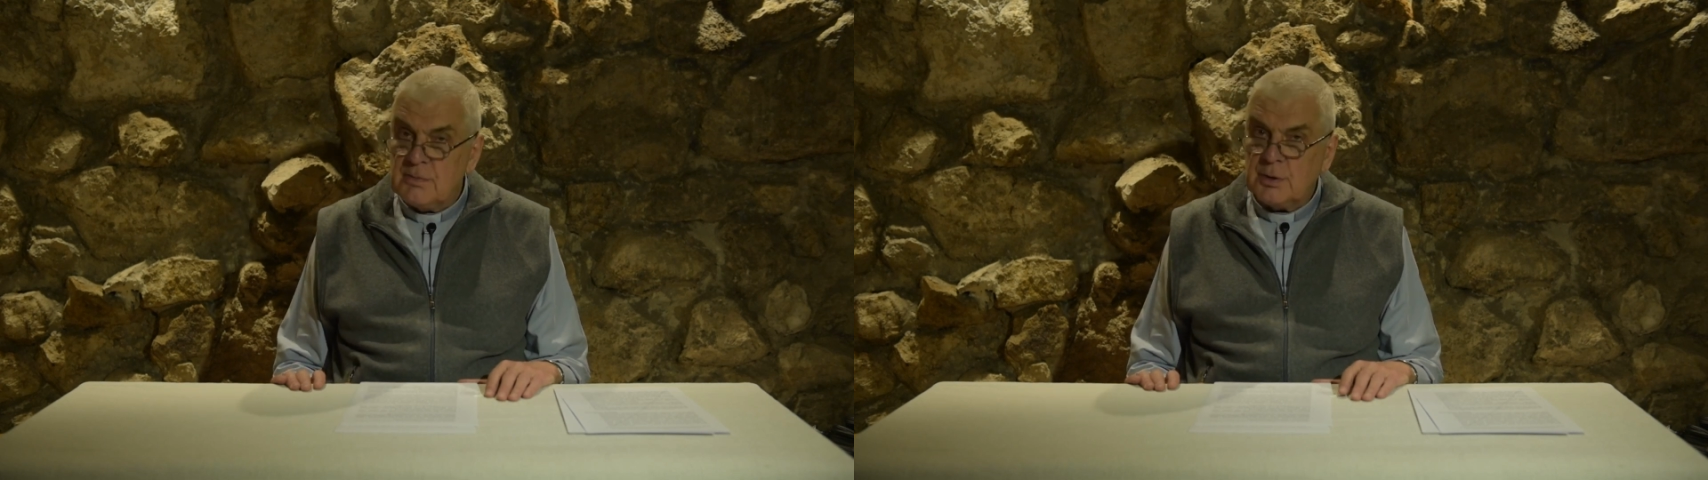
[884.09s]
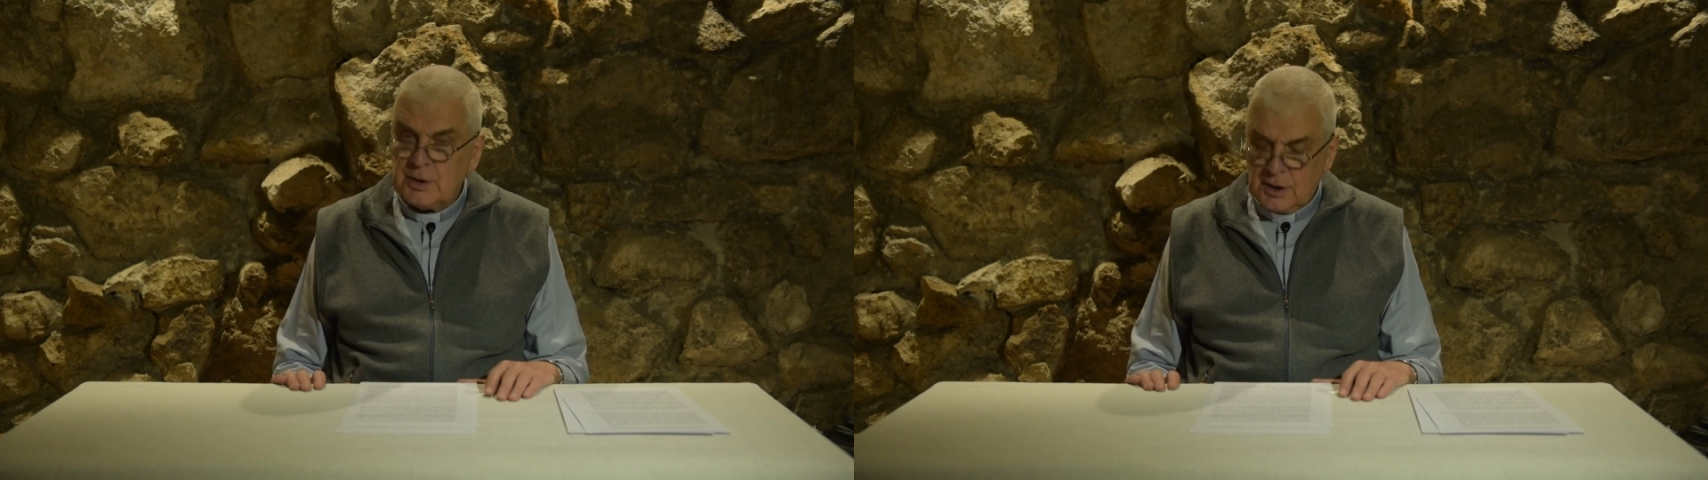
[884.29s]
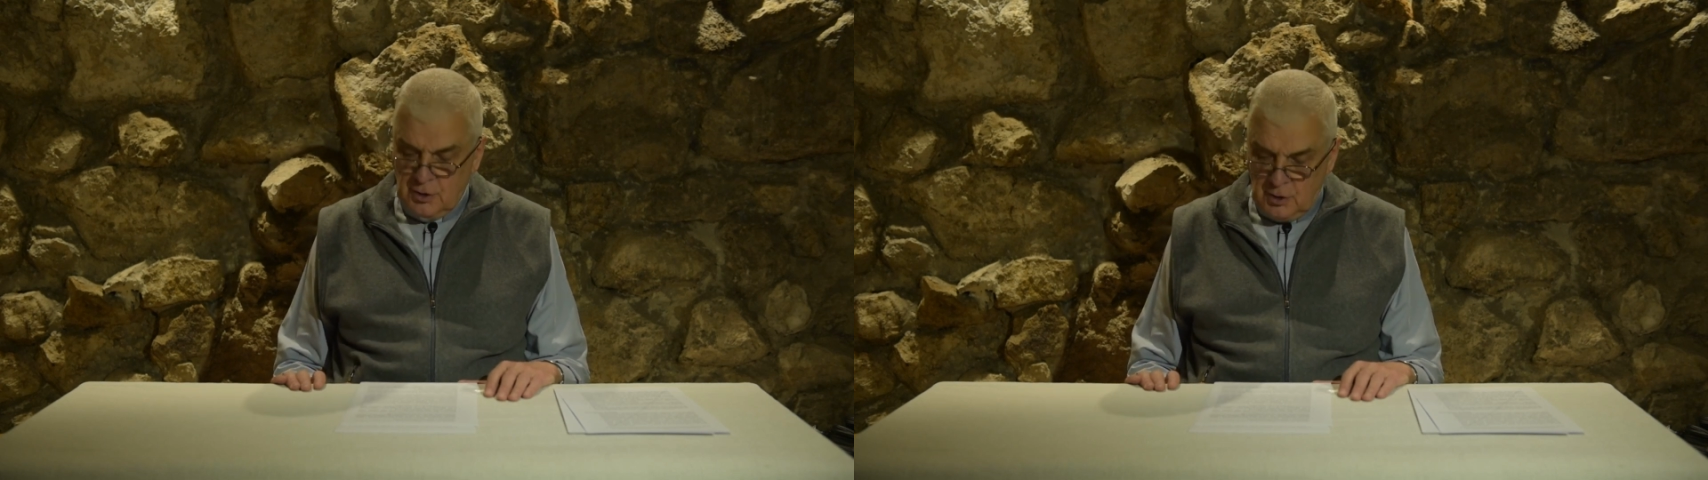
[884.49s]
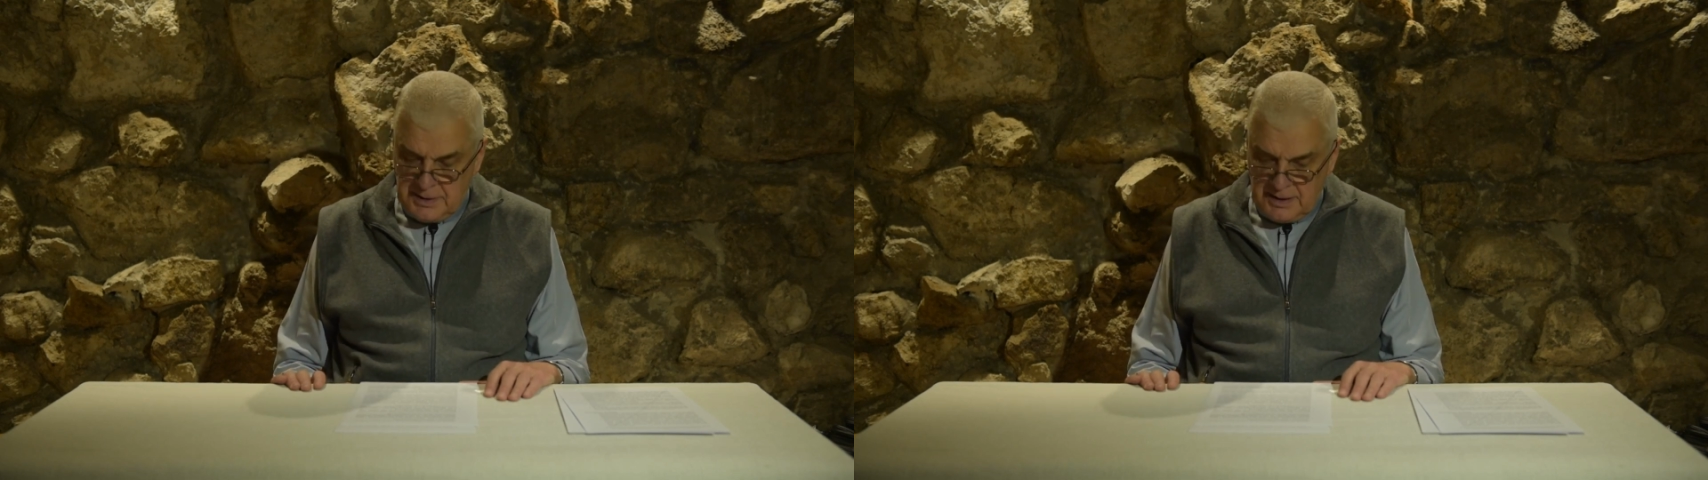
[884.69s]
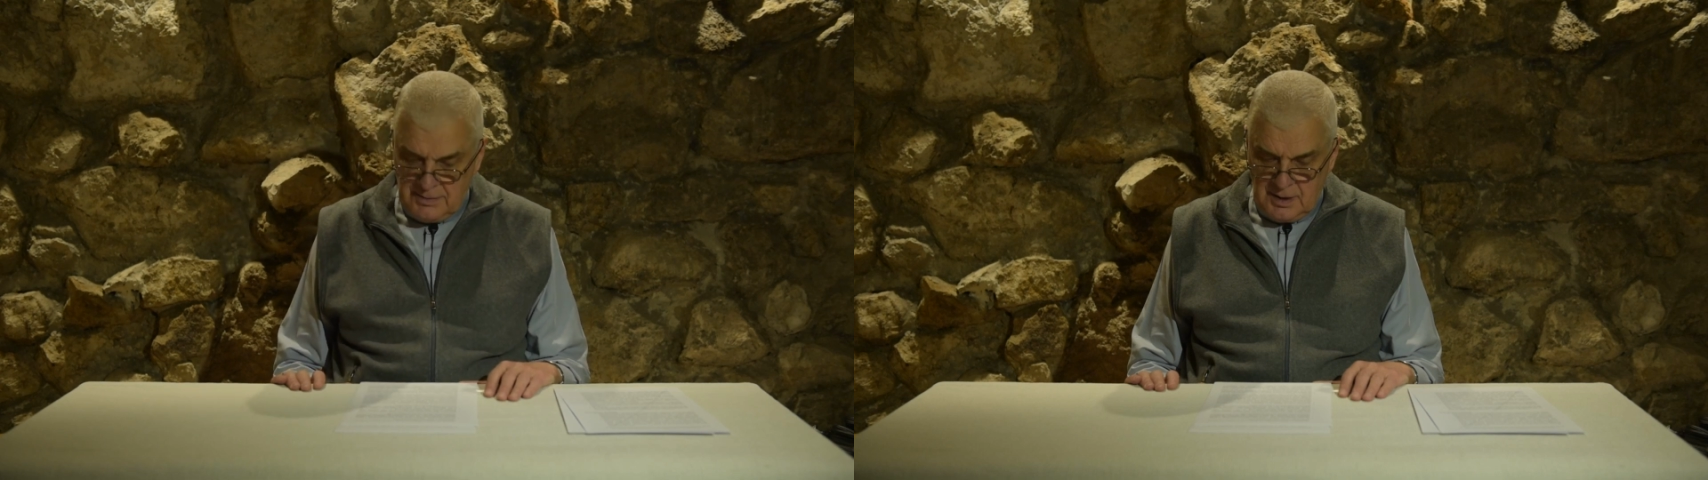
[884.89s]
z Bożego
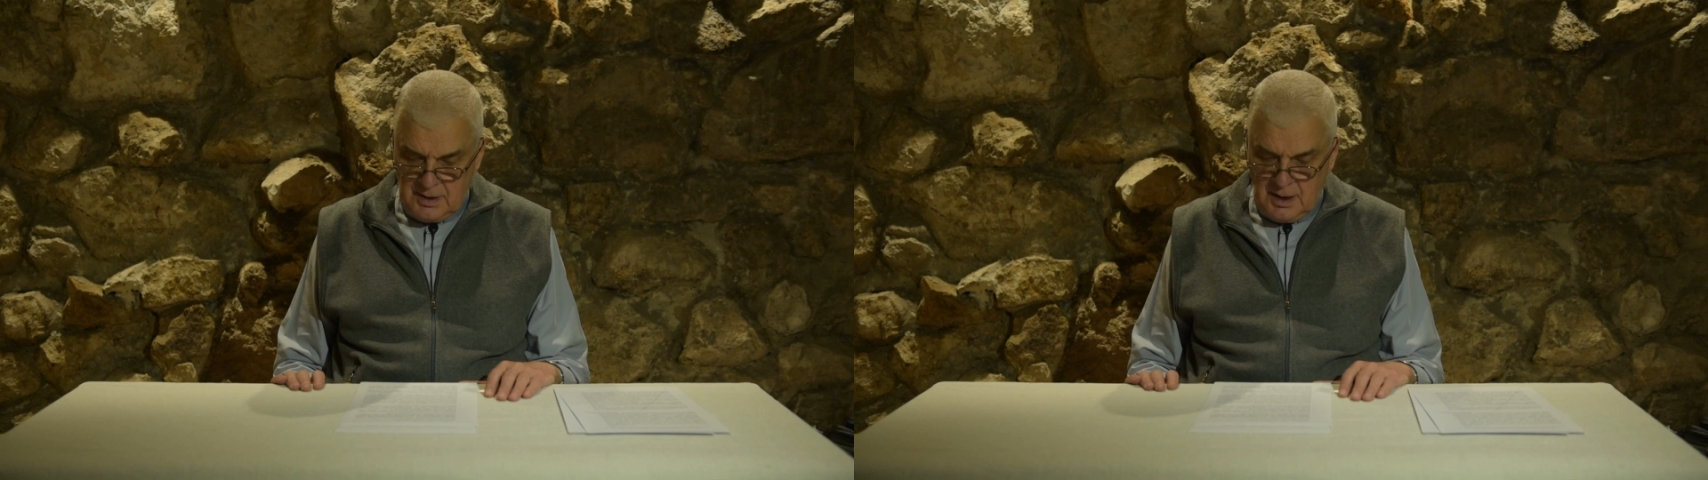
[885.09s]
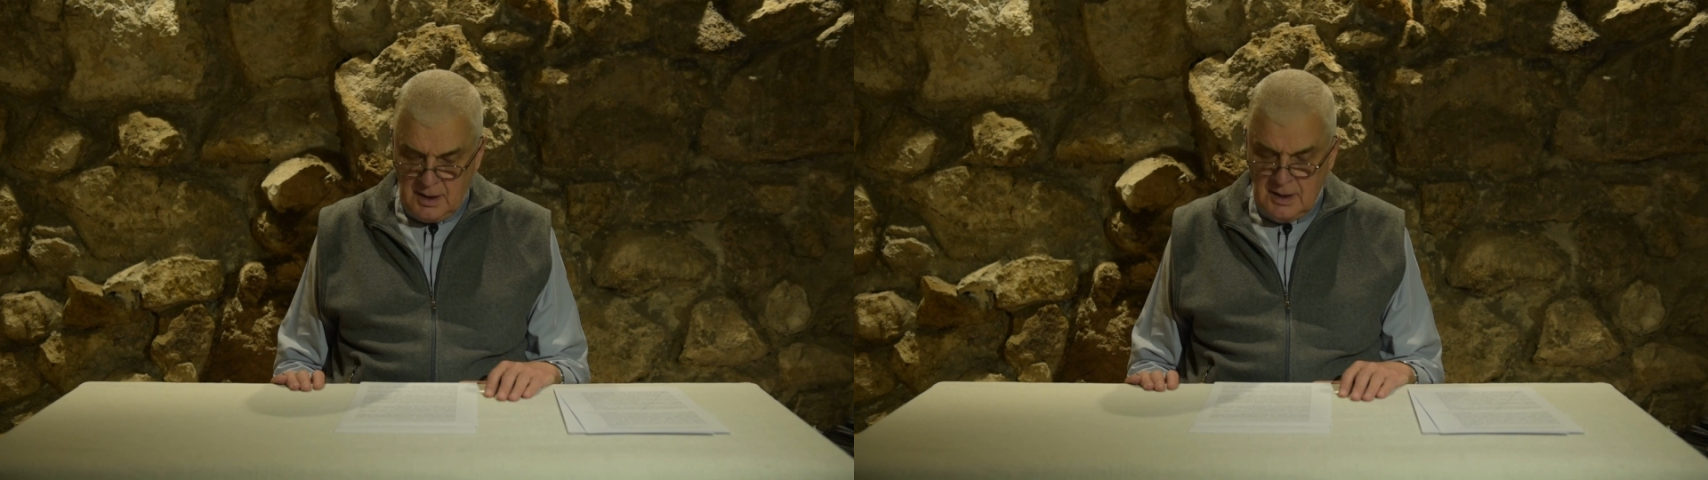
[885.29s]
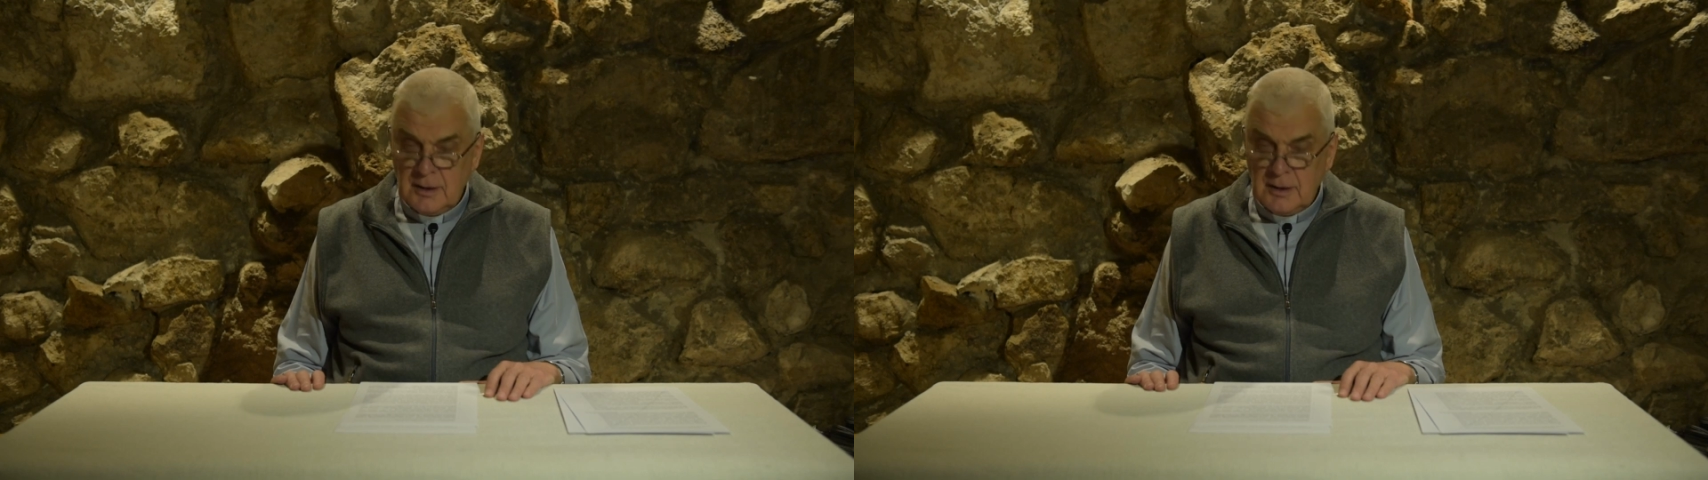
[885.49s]
objawienia,